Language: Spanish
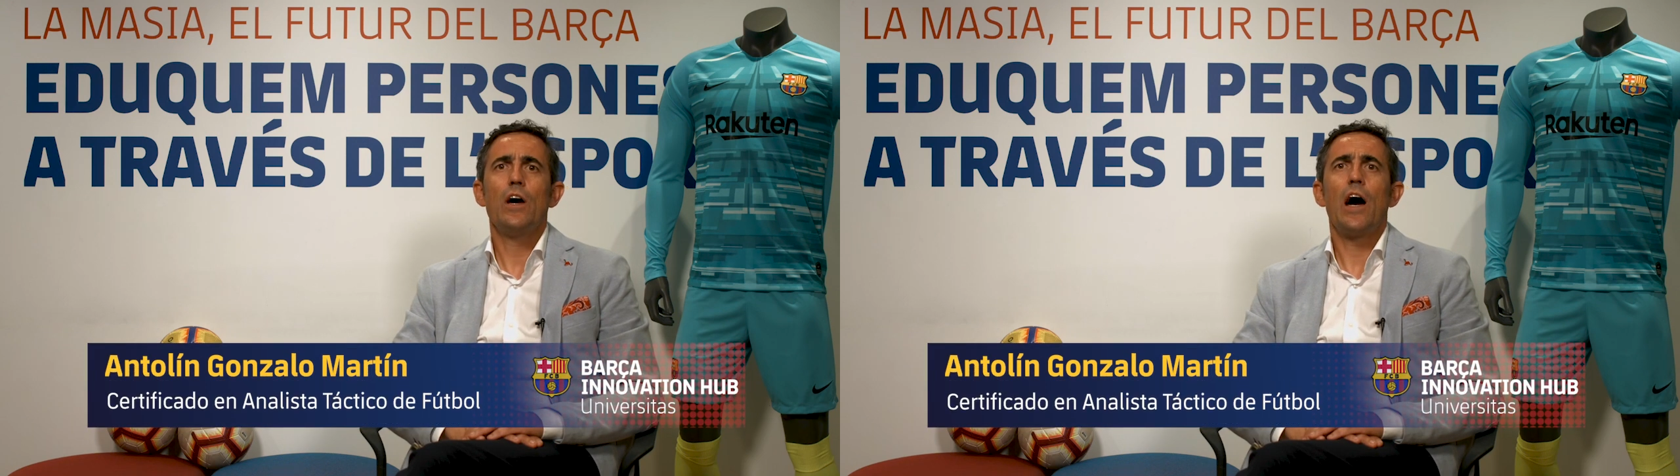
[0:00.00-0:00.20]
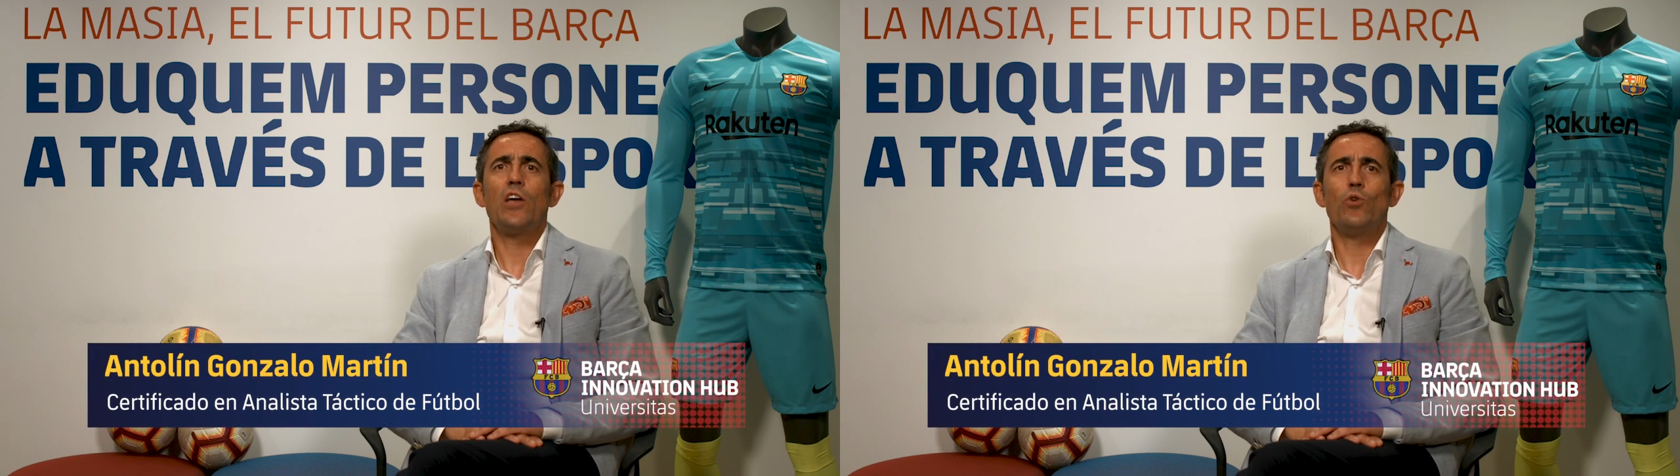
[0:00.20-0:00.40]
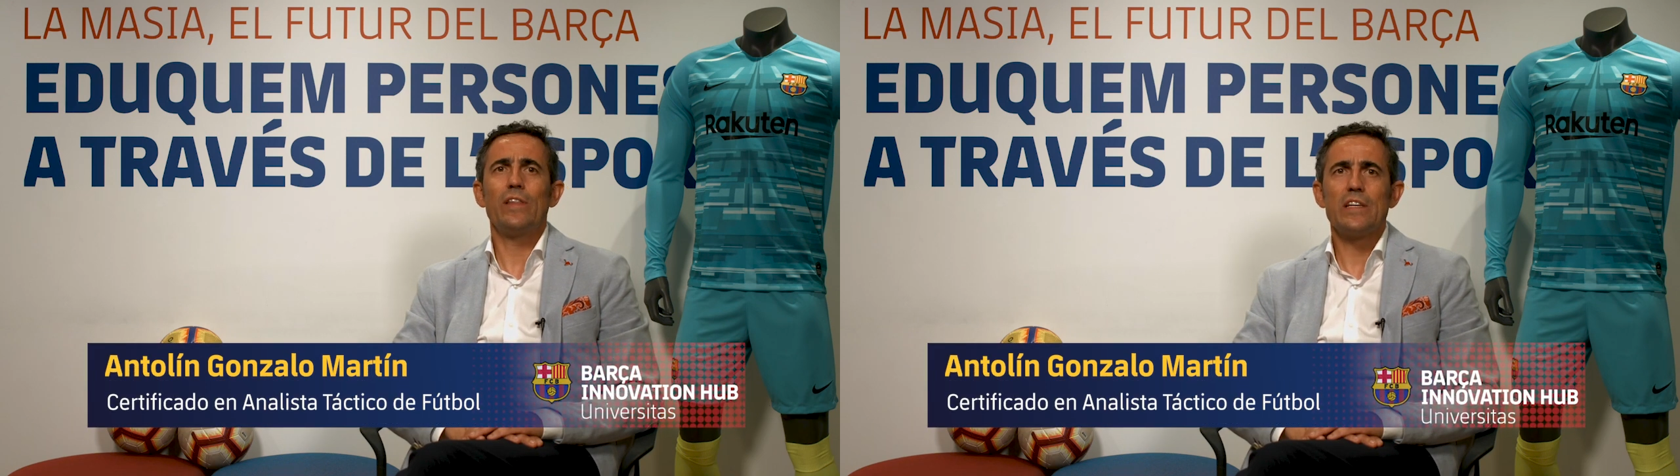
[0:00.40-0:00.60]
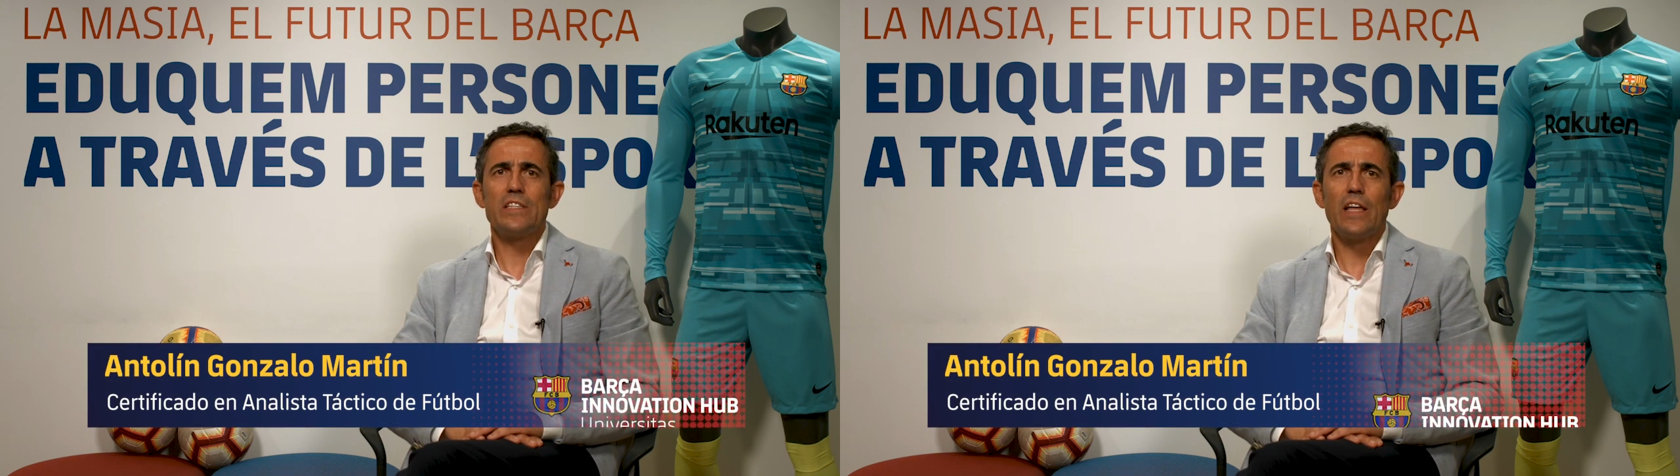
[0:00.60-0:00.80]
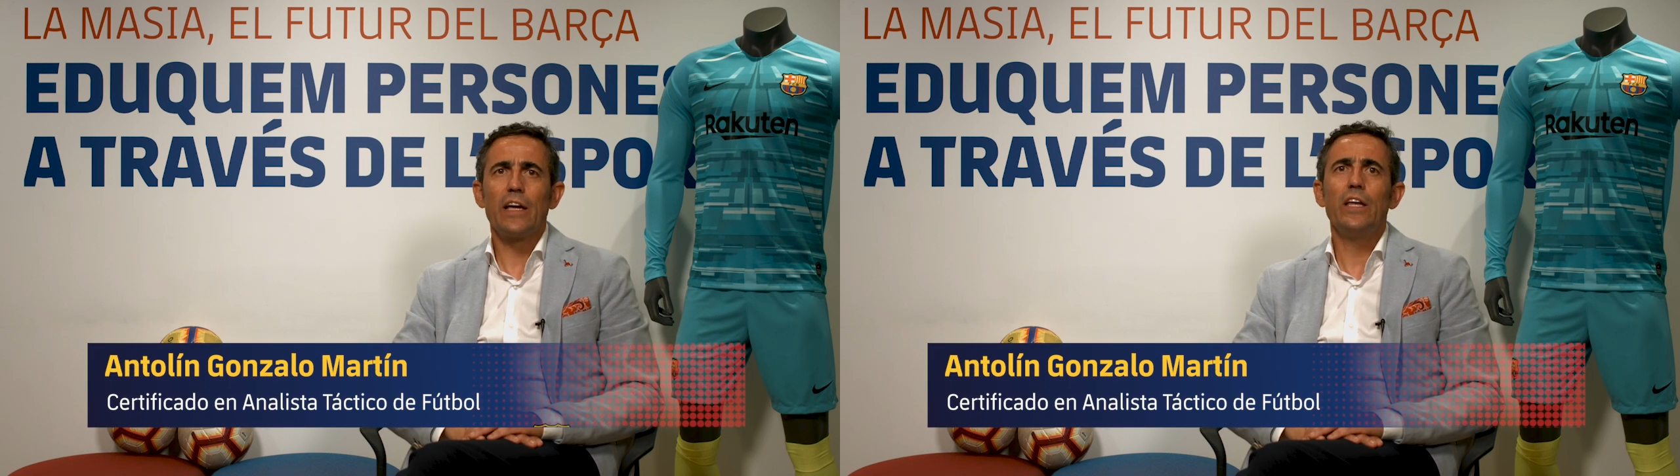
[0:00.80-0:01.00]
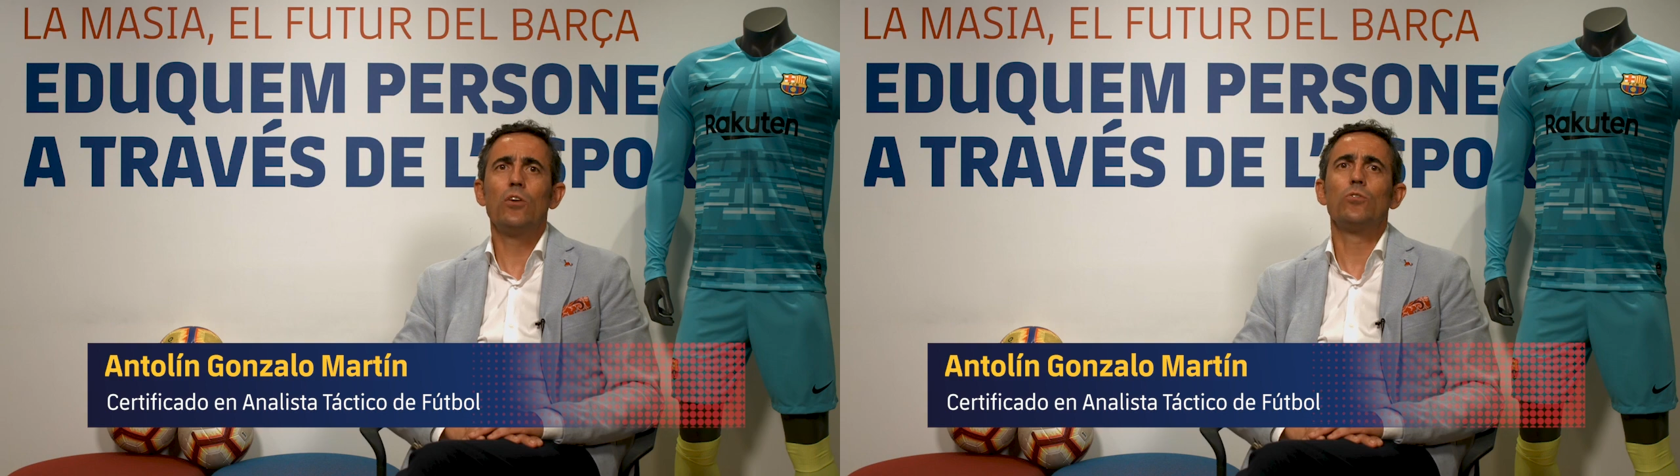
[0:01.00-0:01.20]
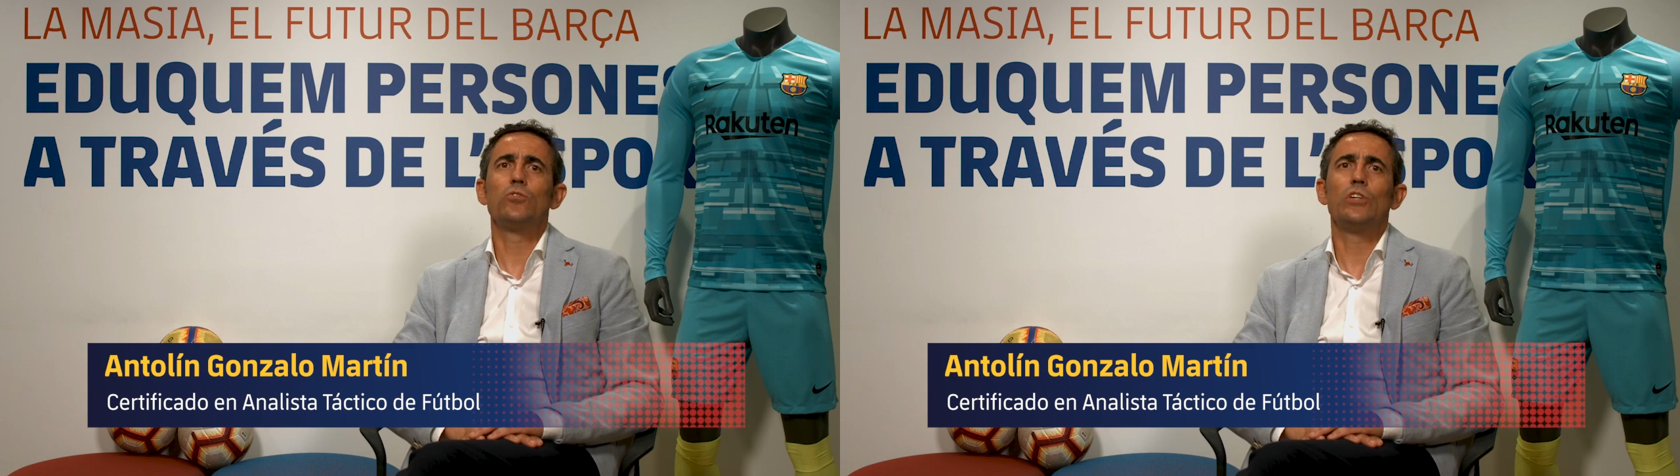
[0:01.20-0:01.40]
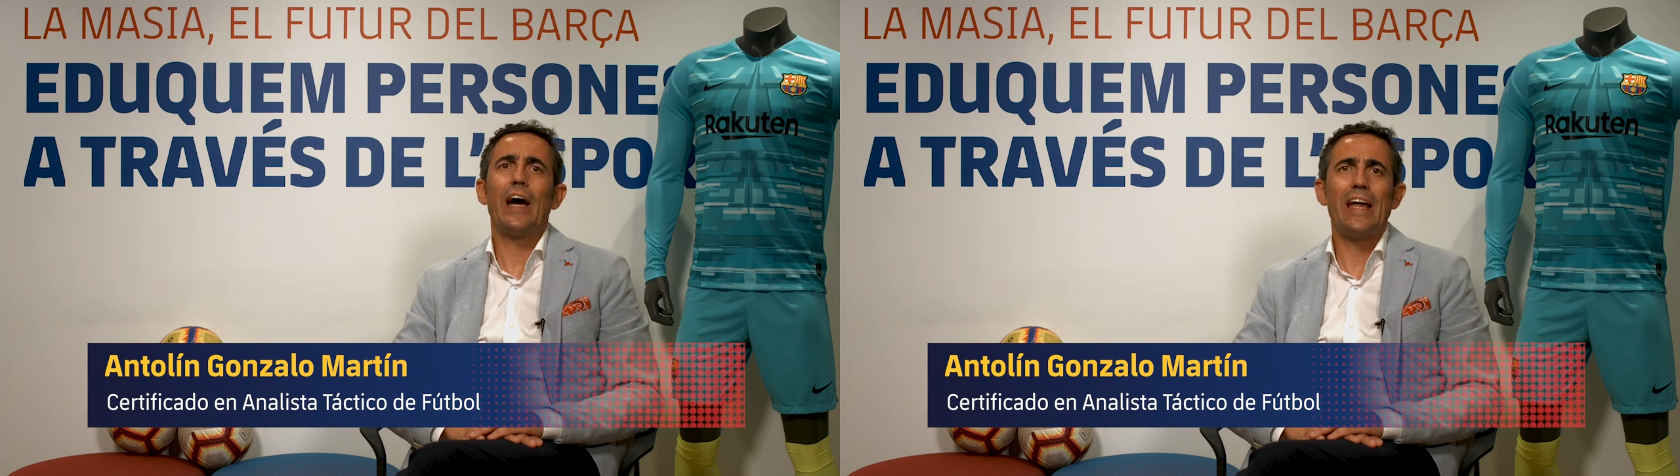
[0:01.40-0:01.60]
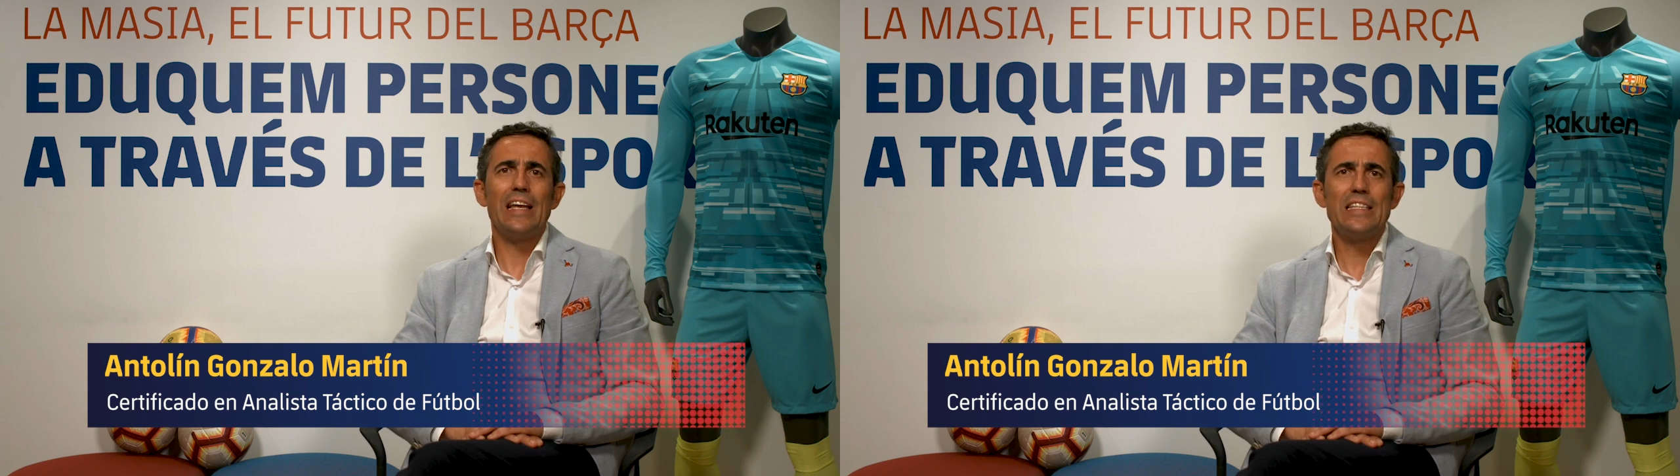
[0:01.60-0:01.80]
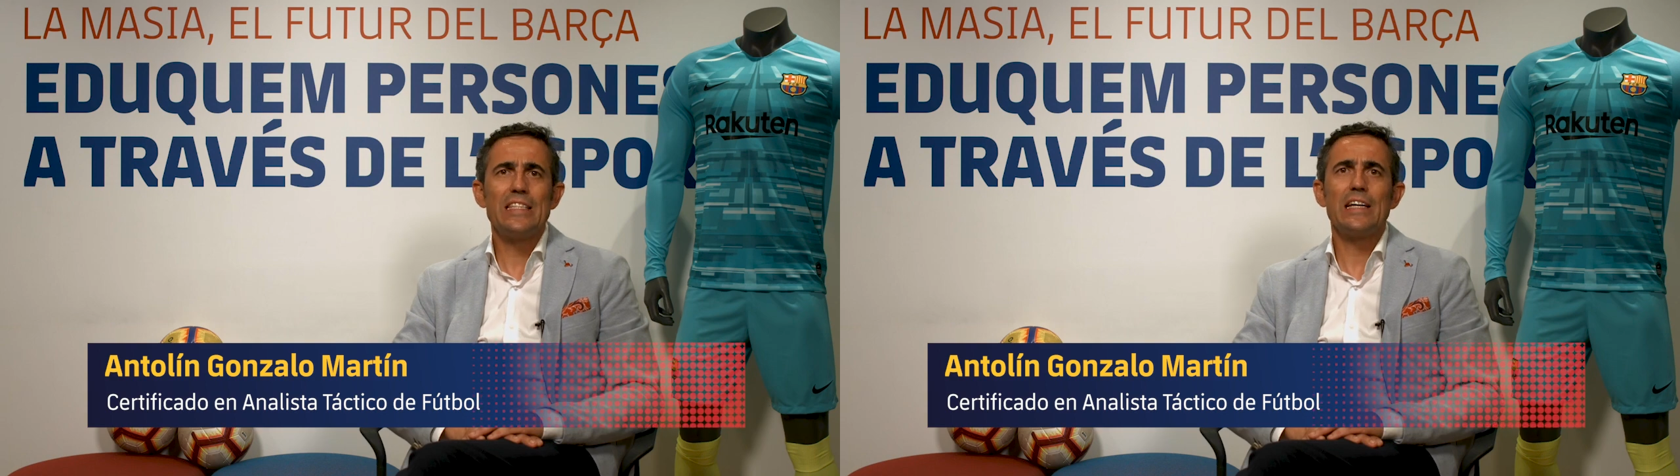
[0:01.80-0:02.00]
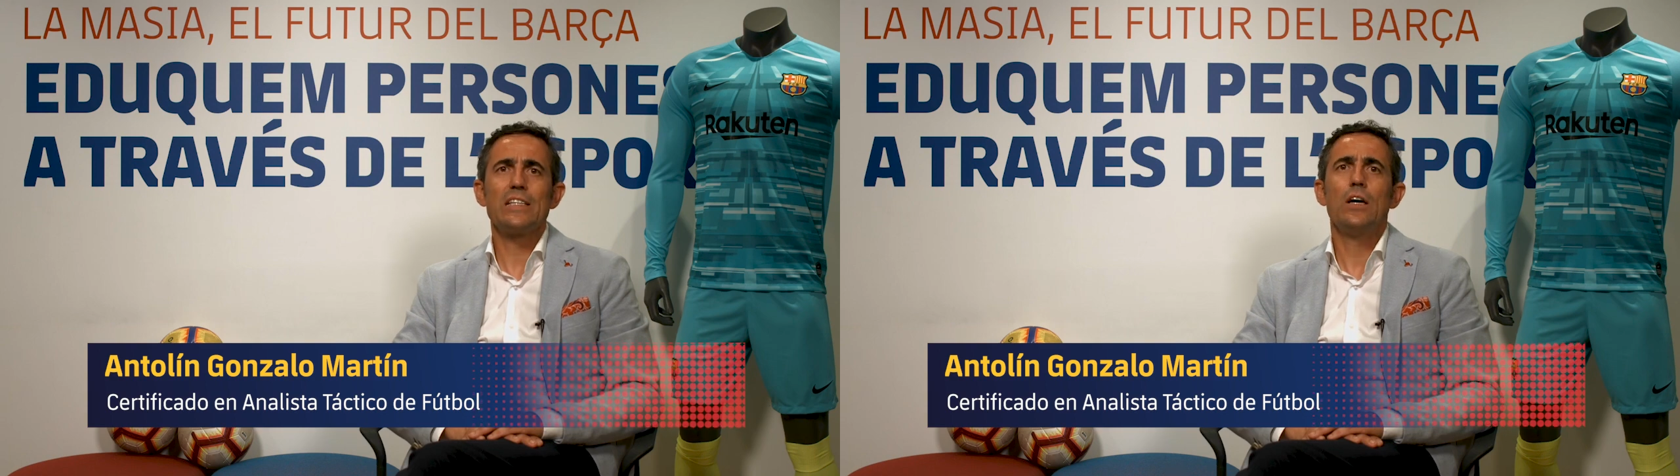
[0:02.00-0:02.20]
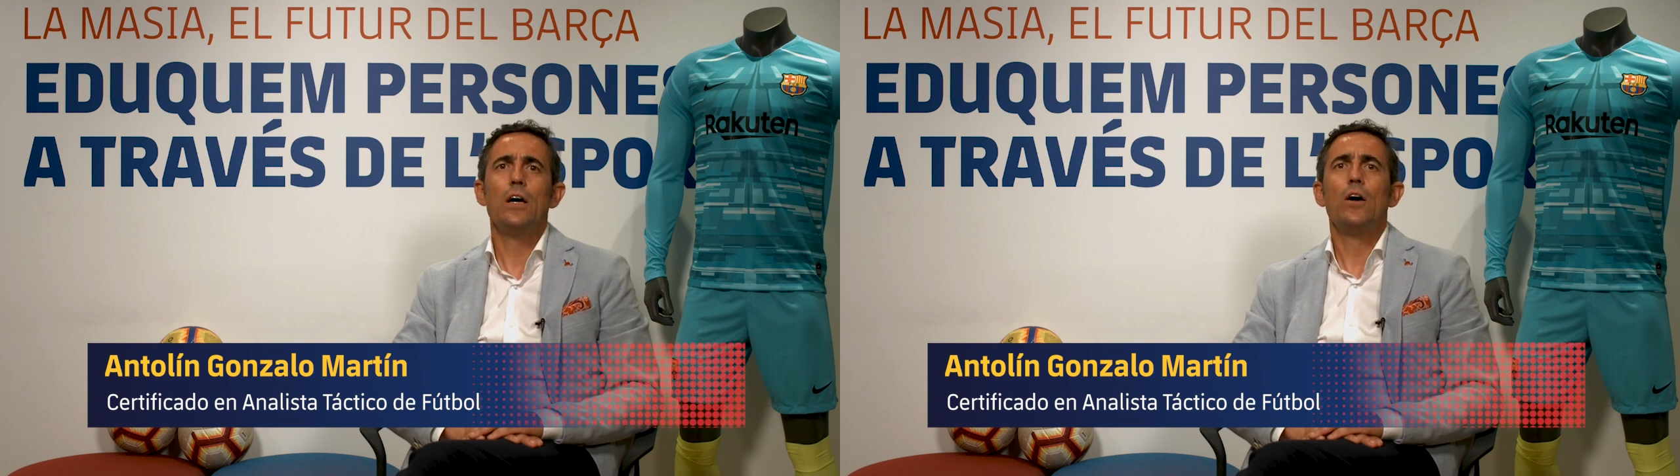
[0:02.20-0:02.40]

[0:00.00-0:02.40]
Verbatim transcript: ayudantes técnicos, analistas,